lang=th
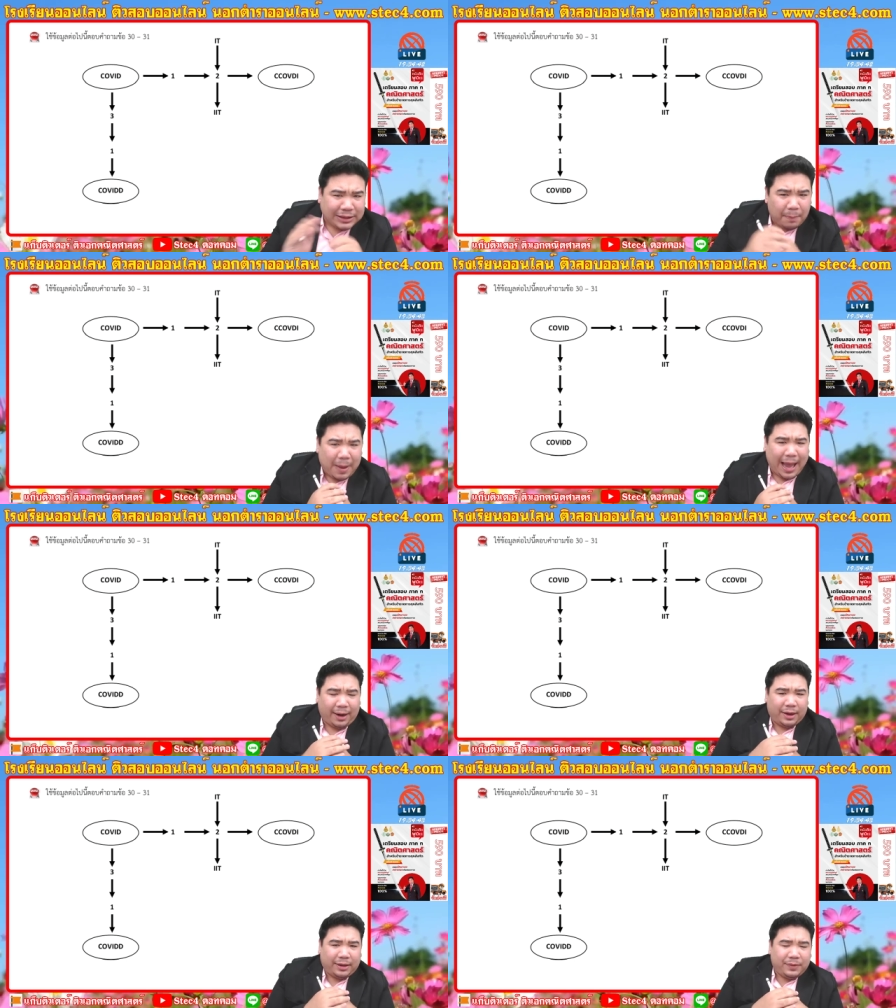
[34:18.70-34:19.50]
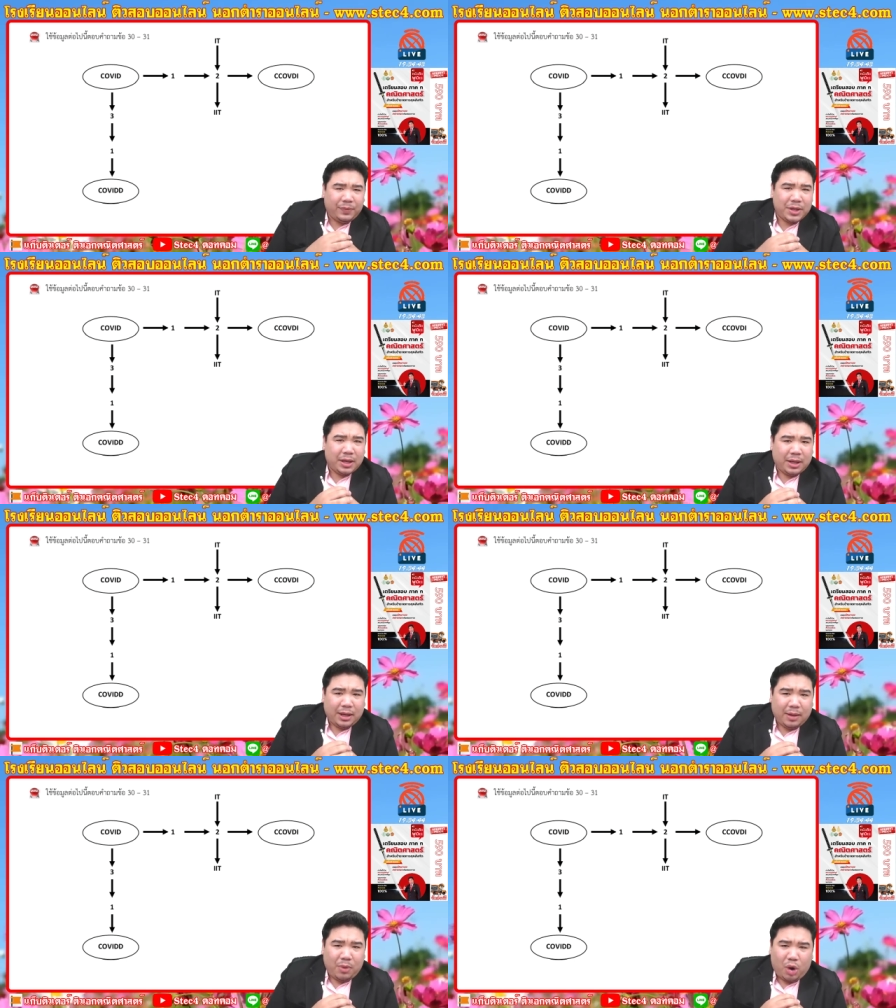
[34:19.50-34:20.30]
สักพักหนึ่ง
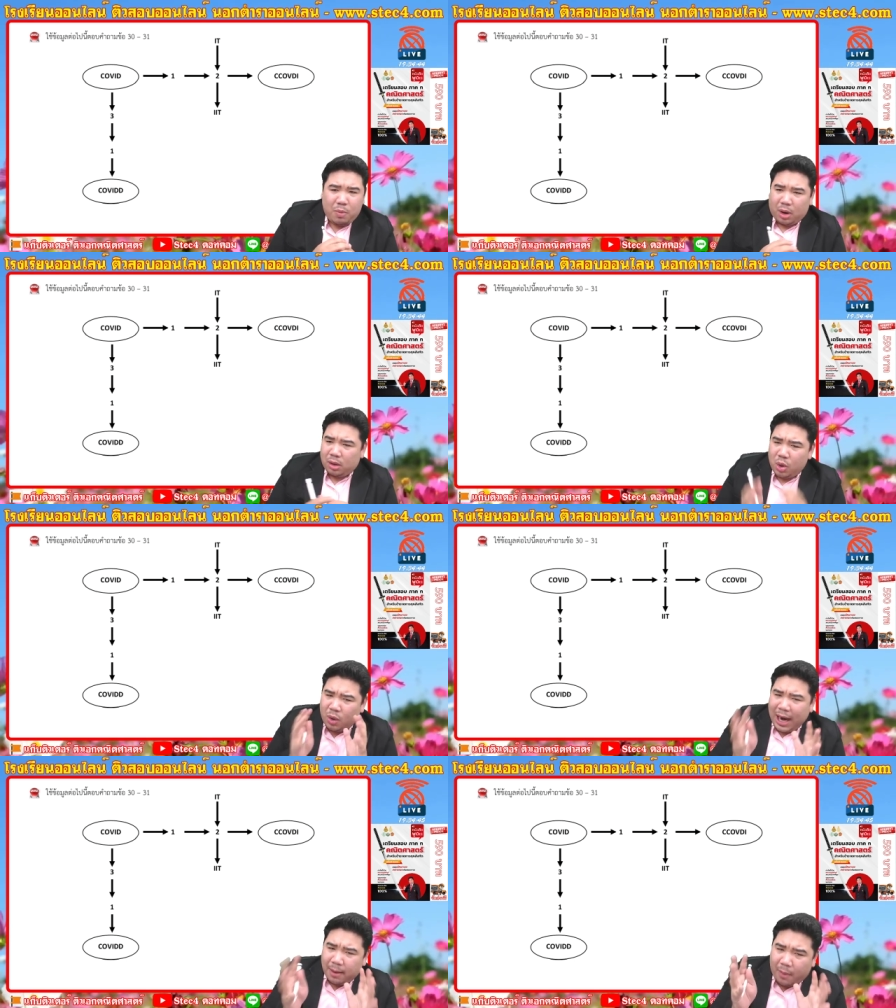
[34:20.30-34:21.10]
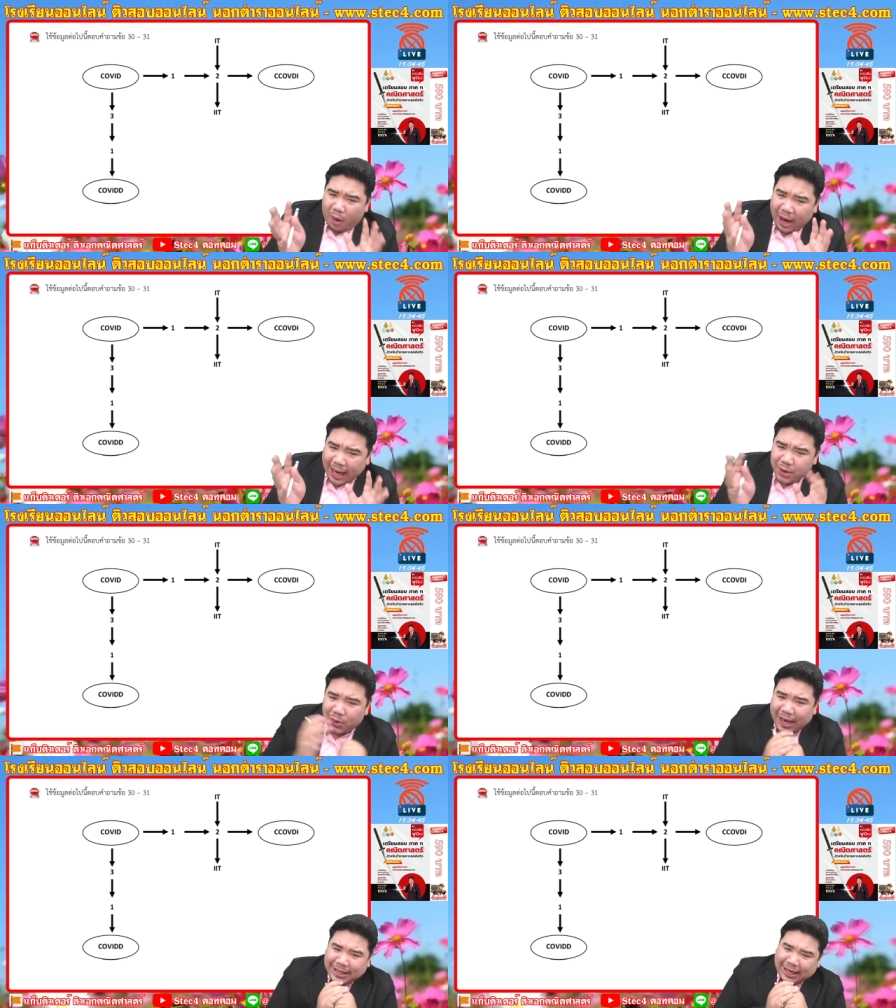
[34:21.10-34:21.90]
บางคนบอกหนูกำลังมองอะไรอ
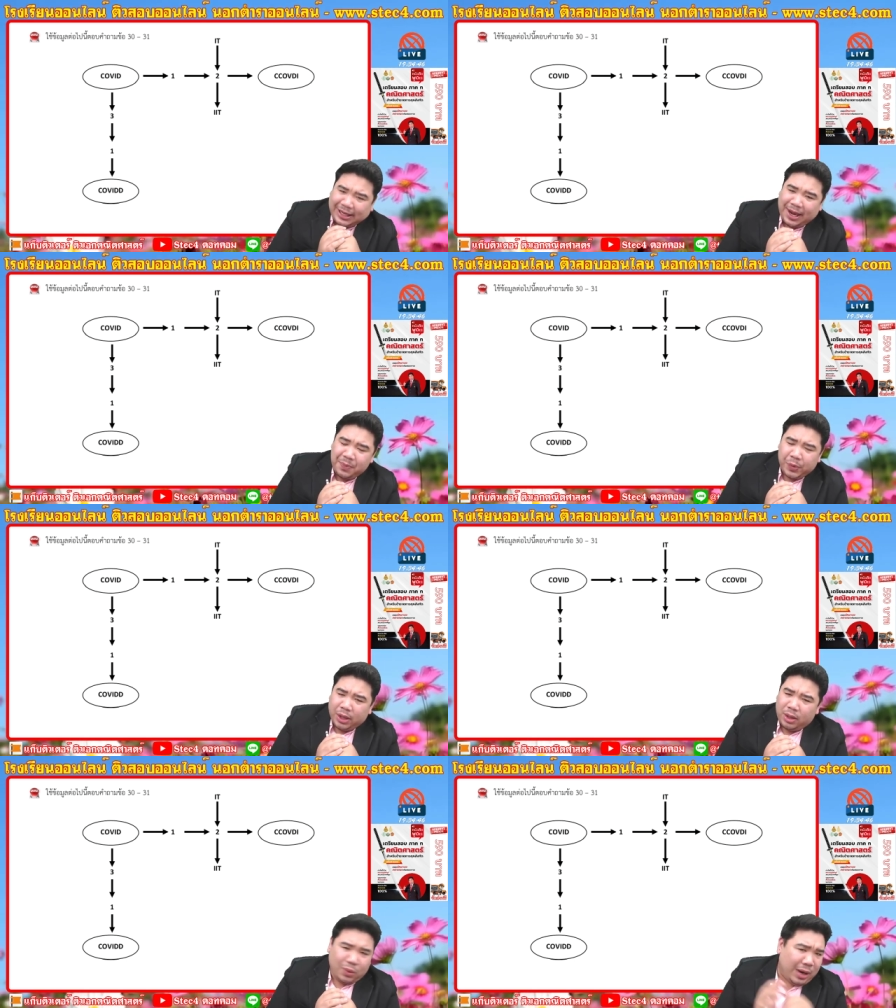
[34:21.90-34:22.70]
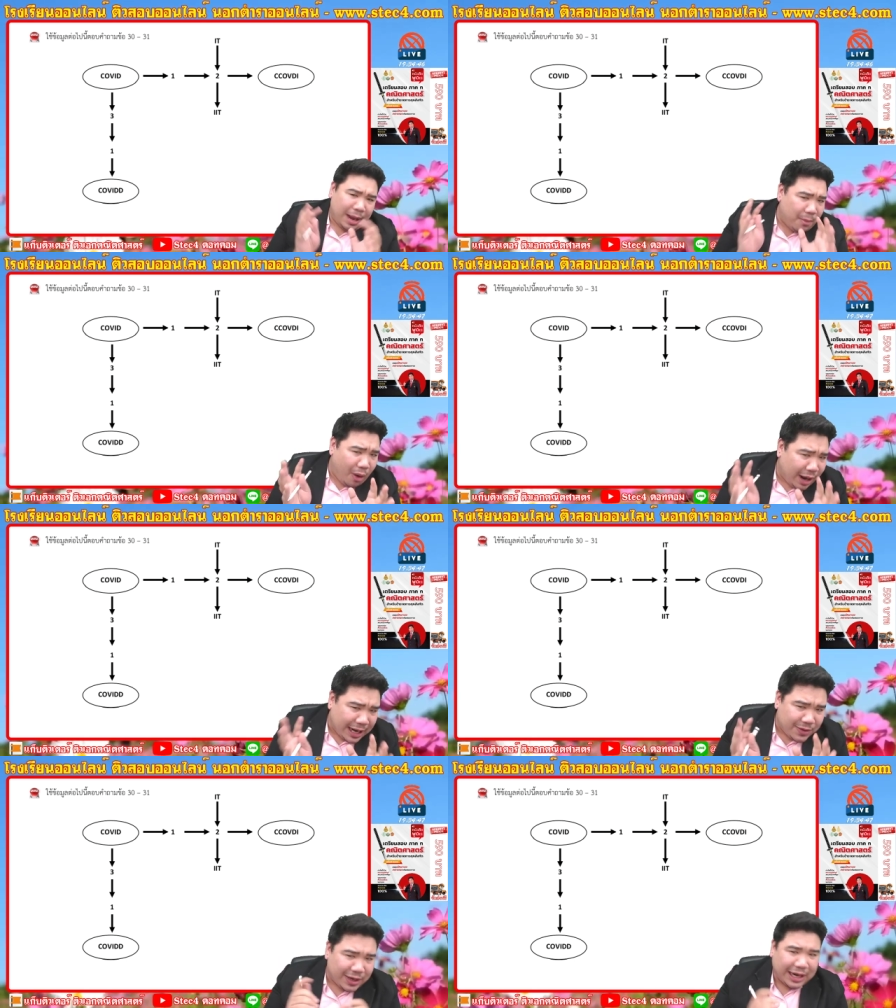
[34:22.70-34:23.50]
ยู่ค่ะท่านครับหนูกำลังมองอะ
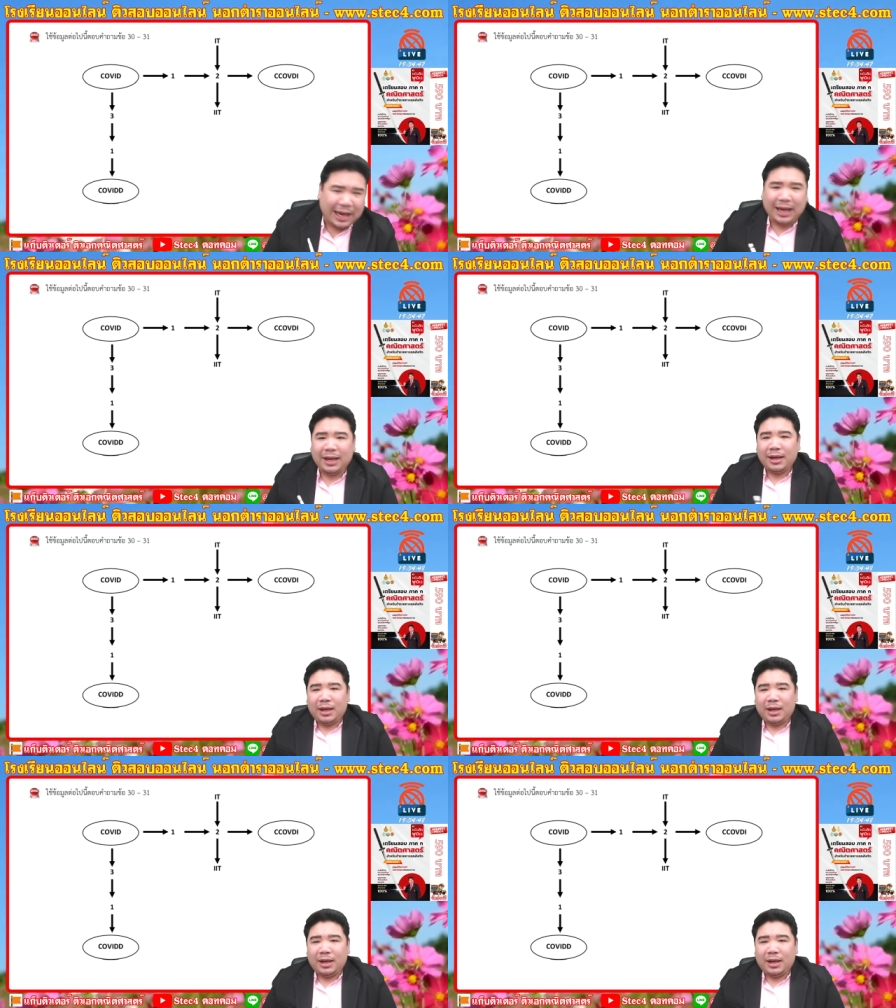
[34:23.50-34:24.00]
ไรอยู่เนี่ยนะฮะ